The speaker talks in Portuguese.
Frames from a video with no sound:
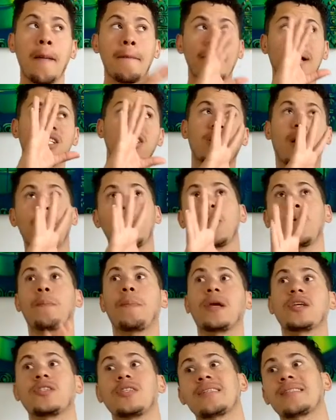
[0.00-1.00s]
mas está meio
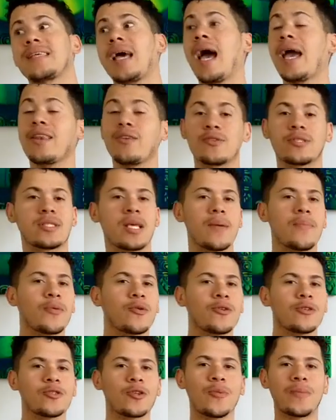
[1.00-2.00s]
perdido assim, ai, não sei
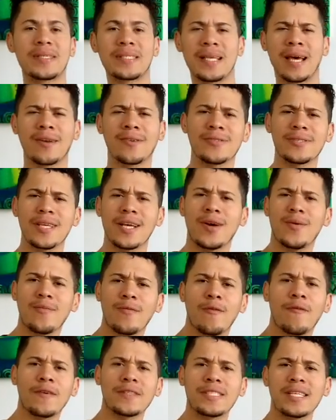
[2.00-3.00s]
por onde começar, não sei como
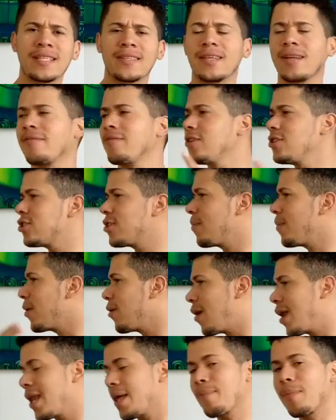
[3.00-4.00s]
vou fazer a entrevista,
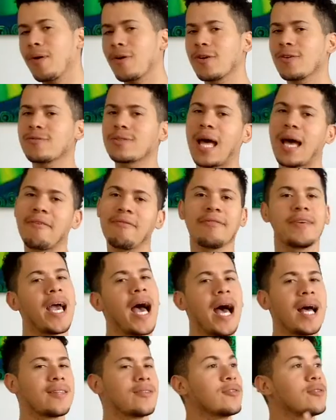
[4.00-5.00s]
meu alemão não está
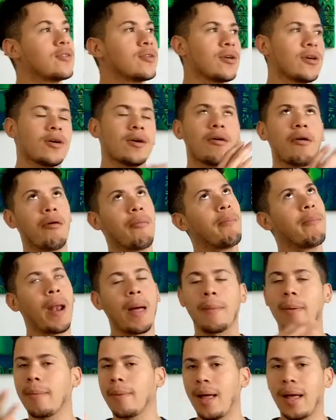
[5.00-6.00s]
afiado, ou
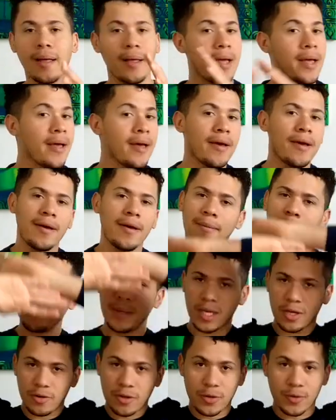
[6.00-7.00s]
blá blá blá,
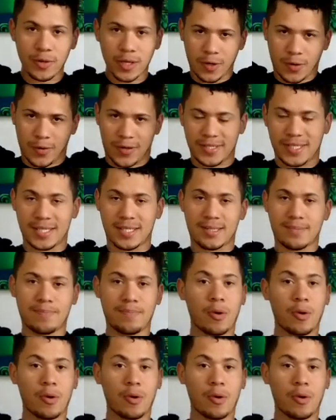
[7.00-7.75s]
mil e uma coisas.